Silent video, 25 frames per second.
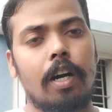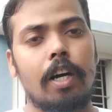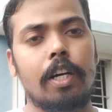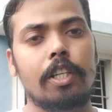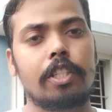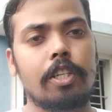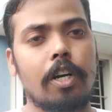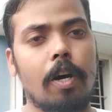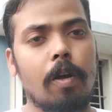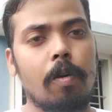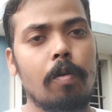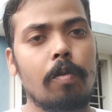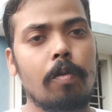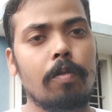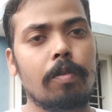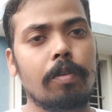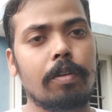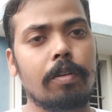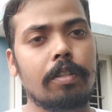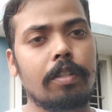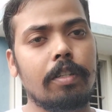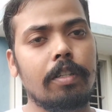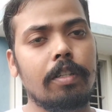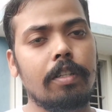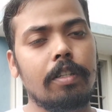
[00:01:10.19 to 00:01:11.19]
हजारों
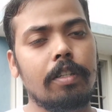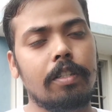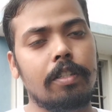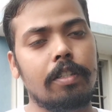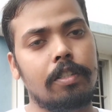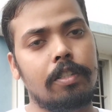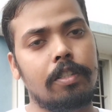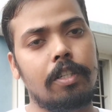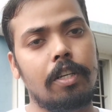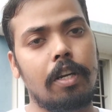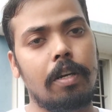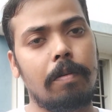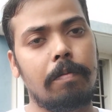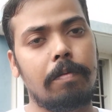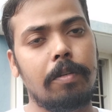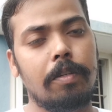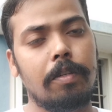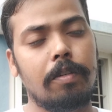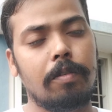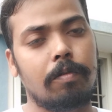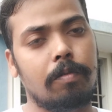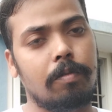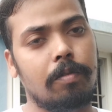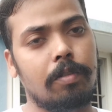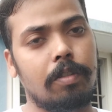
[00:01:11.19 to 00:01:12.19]
लोग की जेल
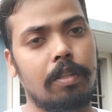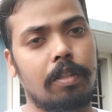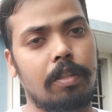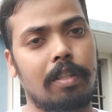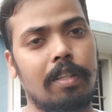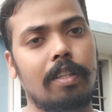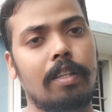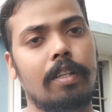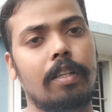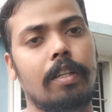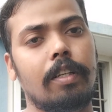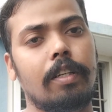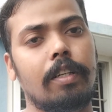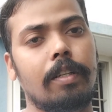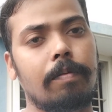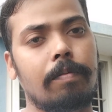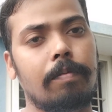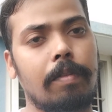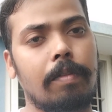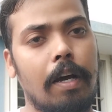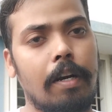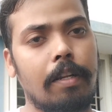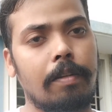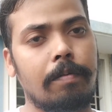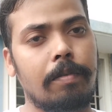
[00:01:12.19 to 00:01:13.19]
भी हुई थी
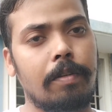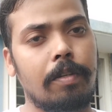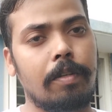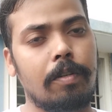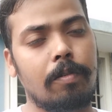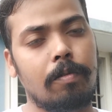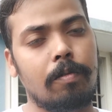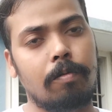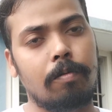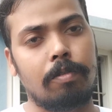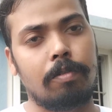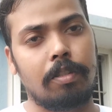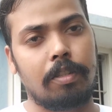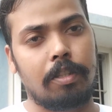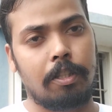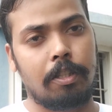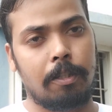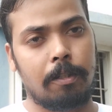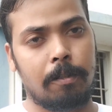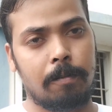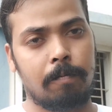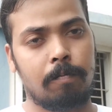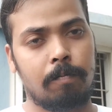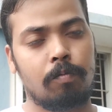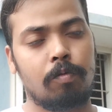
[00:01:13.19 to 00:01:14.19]
गिरफ्तारी भी हुई थी